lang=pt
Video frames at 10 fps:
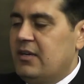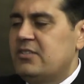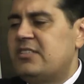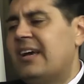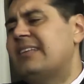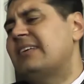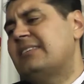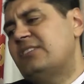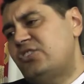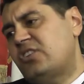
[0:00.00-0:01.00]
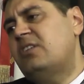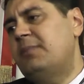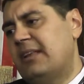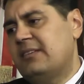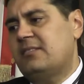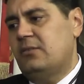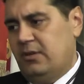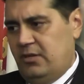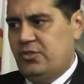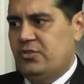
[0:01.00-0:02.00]
Chega dessa discriminação
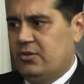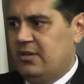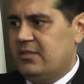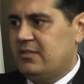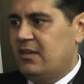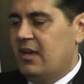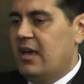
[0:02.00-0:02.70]
religiosa.